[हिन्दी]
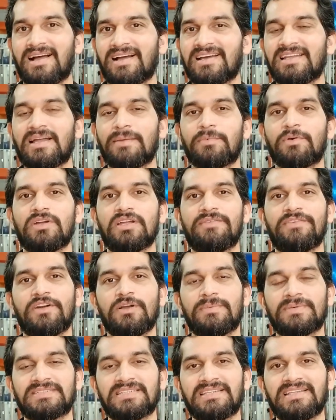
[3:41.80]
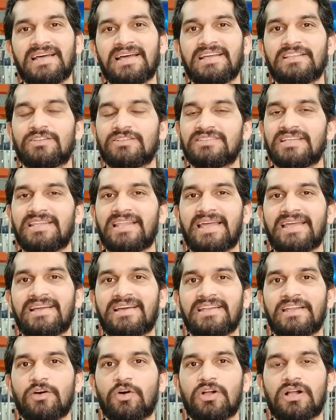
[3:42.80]
अगर आपको ये वीडियो पसंद आए तो इसे
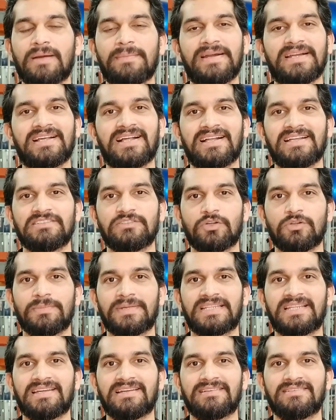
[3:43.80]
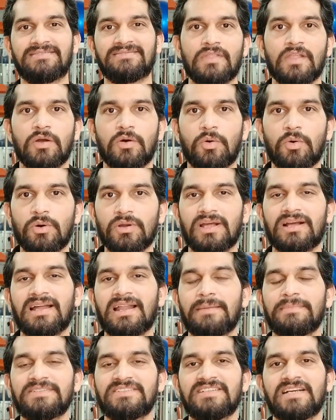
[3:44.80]
लाइक करें और कमेंट करके ज़रूर बताएँ और अगर
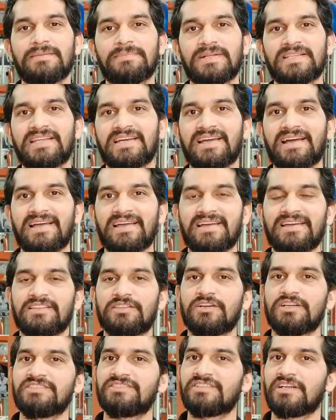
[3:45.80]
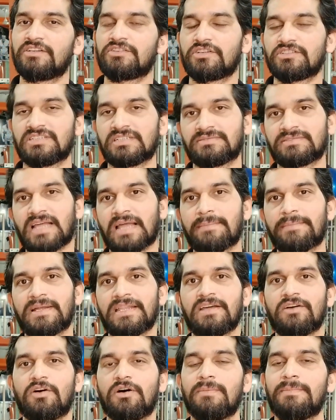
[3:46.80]
आप इस चैनल पर नए आए हैं तो इस चैनल को सब्सक्राइब
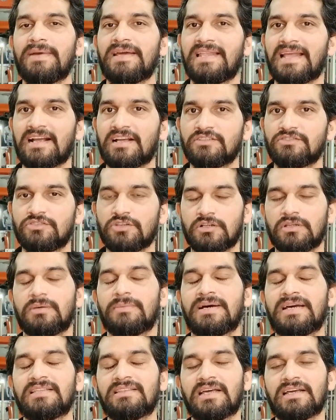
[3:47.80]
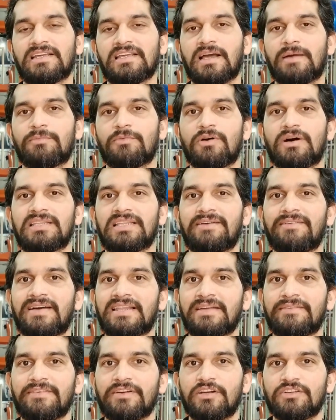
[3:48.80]
करें और बेल आइकन जरूर दबाएं ताकि आपको आने
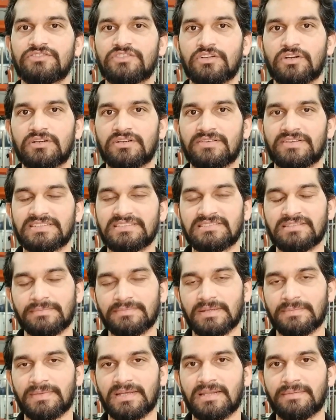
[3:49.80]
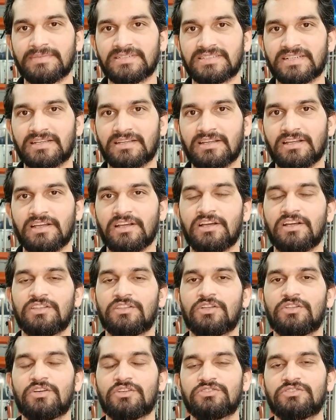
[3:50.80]
वाले वीडियोस को नोटिफिकेशन सबसे पहले मिल सके
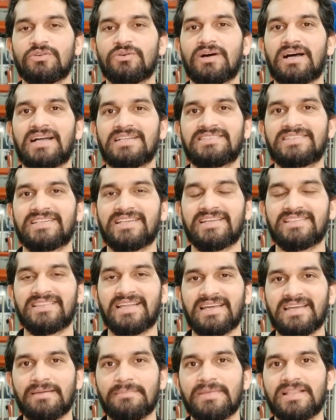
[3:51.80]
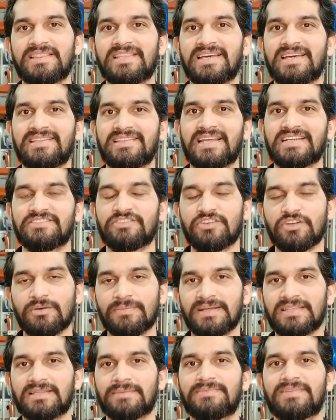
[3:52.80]
तो दोस्तों आज के लिए इतना ही मिलते हैं नेक्स्ट वीडियो
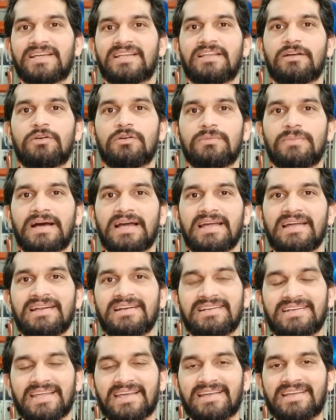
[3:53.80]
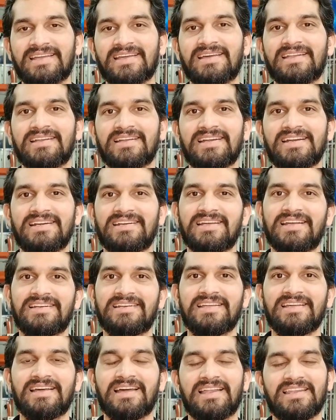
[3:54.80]
में तब तक के लिए गुड बाय टेक केयर ईट
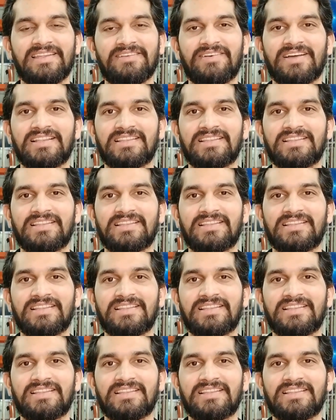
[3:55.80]
हेल्थी एंड लिव